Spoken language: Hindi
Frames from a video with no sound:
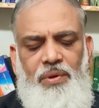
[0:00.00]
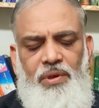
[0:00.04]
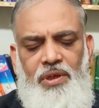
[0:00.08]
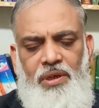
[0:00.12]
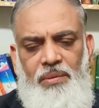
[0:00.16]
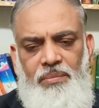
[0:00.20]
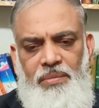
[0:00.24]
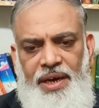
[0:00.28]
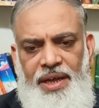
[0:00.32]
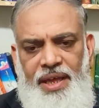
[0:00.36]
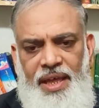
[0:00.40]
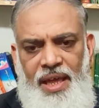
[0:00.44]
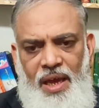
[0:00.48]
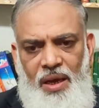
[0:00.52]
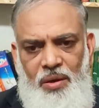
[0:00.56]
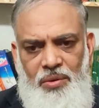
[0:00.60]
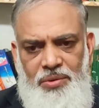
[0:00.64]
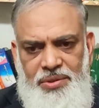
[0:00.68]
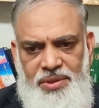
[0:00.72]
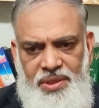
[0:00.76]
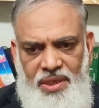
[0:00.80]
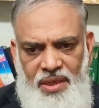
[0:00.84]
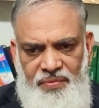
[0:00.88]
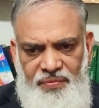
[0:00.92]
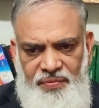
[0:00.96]
कमाया
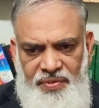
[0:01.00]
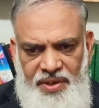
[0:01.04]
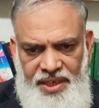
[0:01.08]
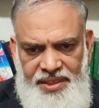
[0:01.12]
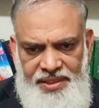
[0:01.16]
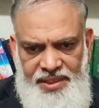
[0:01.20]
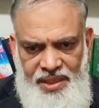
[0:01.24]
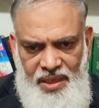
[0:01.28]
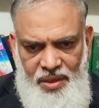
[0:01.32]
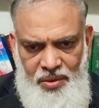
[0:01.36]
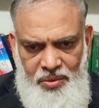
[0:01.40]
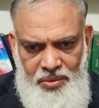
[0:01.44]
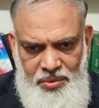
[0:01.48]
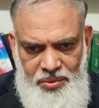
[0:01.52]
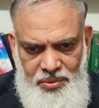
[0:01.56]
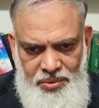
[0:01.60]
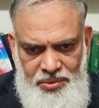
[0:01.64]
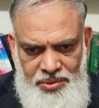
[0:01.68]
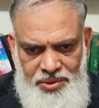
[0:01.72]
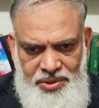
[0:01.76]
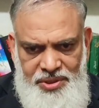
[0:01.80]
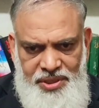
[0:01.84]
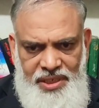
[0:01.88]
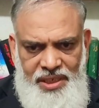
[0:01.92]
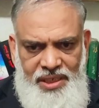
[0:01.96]
उसका फ़ायदा
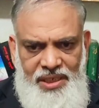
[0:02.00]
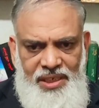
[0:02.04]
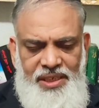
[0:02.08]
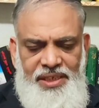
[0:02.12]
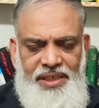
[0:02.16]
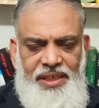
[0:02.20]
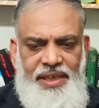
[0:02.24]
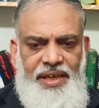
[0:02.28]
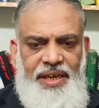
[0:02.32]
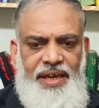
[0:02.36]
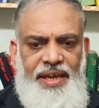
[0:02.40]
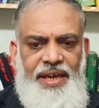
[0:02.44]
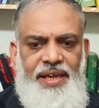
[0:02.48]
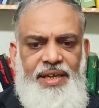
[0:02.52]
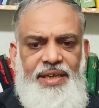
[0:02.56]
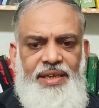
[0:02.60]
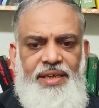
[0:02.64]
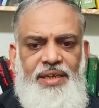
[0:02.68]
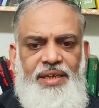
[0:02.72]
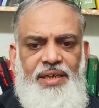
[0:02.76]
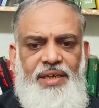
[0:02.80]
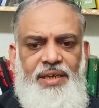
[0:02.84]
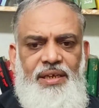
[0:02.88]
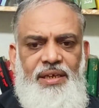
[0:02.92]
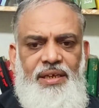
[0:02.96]
उसके लिए है
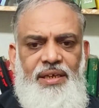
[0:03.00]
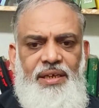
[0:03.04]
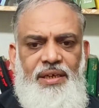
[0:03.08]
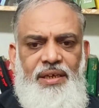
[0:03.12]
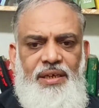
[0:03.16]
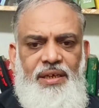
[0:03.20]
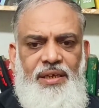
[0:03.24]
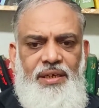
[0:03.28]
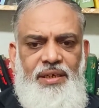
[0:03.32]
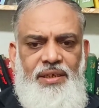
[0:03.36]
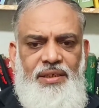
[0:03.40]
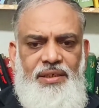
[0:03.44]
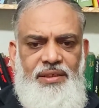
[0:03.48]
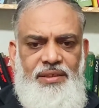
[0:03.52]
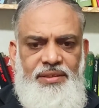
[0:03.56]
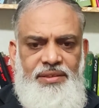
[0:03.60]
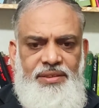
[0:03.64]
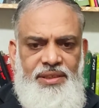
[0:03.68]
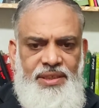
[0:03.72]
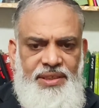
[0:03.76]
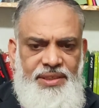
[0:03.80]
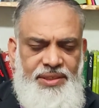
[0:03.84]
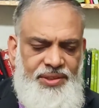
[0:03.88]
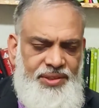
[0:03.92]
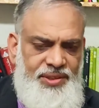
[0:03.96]

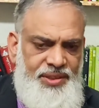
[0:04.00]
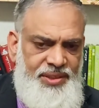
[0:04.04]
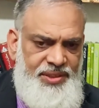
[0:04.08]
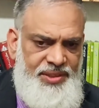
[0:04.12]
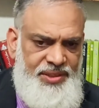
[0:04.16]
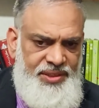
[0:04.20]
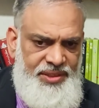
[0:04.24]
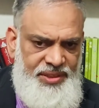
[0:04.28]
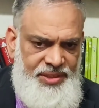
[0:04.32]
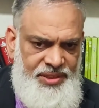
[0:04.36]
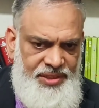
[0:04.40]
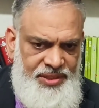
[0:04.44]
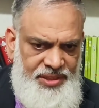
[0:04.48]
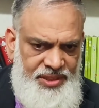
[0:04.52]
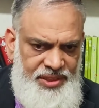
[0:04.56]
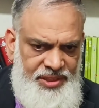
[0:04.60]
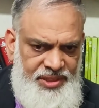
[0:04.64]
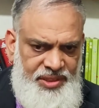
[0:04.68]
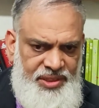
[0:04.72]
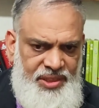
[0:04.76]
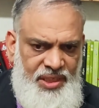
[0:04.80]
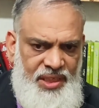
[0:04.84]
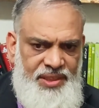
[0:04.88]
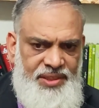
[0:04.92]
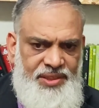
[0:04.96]
जस्टिस
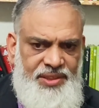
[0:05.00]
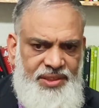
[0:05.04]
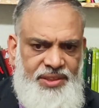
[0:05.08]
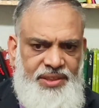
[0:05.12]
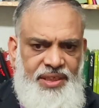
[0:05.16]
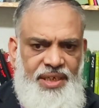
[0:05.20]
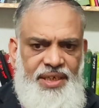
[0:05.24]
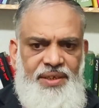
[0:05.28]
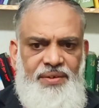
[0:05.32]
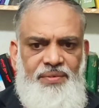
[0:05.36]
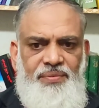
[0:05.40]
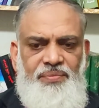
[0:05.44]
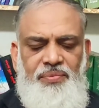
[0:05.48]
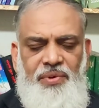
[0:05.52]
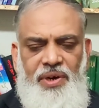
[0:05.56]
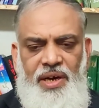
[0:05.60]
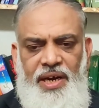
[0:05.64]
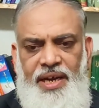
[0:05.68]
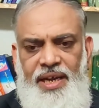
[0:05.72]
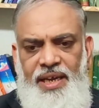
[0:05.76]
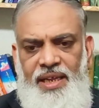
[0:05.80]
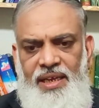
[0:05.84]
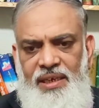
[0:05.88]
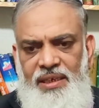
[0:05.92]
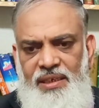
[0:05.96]
ईसा सेड
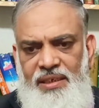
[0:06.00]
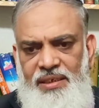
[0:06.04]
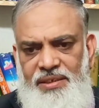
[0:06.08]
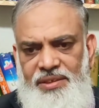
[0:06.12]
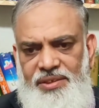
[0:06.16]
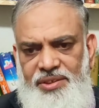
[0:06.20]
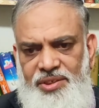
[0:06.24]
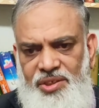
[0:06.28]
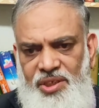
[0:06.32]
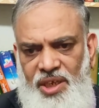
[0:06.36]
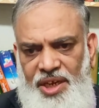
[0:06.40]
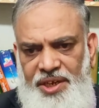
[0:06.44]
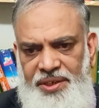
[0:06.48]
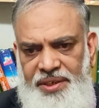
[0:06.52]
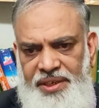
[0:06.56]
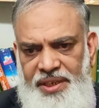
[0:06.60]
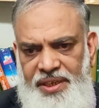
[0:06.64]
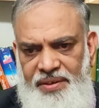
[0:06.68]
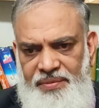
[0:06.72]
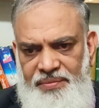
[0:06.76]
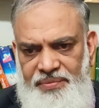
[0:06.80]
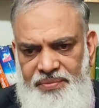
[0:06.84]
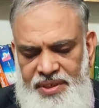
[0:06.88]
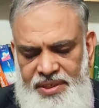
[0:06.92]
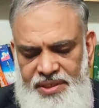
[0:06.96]
वाइल
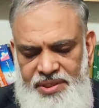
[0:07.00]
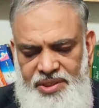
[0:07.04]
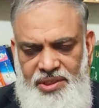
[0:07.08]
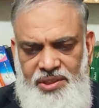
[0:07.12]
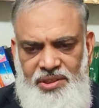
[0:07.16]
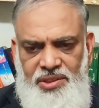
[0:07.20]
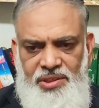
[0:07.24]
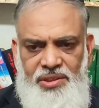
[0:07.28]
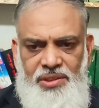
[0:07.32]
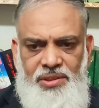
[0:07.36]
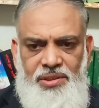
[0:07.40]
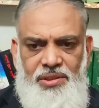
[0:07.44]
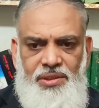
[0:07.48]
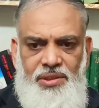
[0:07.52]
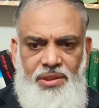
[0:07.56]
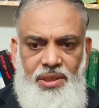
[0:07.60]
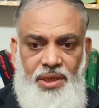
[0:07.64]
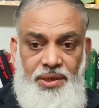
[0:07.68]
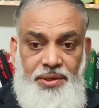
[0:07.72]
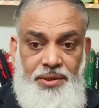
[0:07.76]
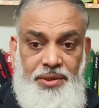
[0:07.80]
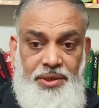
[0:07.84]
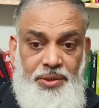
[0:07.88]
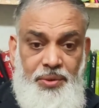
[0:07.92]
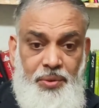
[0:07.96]
साइटिंग वर्स
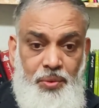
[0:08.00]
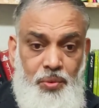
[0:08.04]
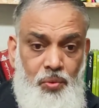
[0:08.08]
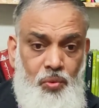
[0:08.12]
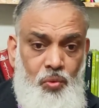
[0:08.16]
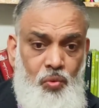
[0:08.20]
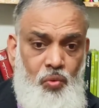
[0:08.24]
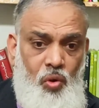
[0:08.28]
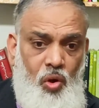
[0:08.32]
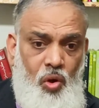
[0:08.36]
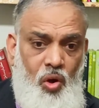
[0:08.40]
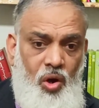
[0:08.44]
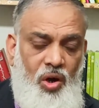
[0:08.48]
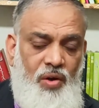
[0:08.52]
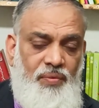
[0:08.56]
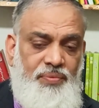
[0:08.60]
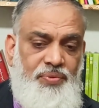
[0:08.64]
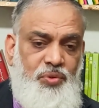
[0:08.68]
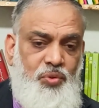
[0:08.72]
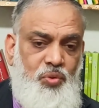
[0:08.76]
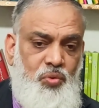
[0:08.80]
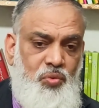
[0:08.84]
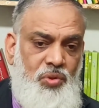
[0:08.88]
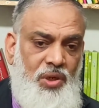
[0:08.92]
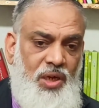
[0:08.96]
32 ऑफ
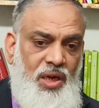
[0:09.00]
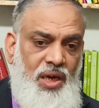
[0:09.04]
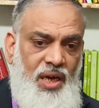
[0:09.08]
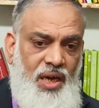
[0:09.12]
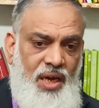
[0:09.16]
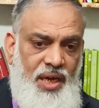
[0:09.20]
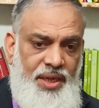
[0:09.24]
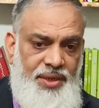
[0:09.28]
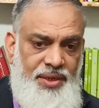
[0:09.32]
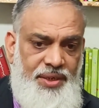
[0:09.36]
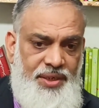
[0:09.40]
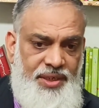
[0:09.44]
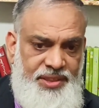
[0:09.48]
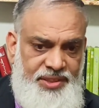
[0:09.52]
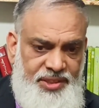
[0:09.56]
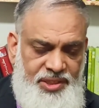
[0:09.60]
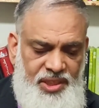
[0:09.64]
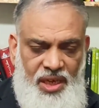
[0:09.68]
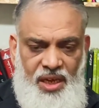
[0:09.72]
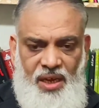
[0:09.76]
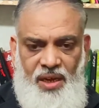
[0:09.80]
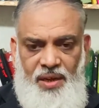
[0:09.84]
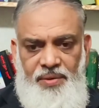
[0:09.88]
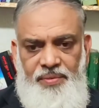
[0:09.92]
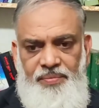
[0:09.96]
सूरा अनसा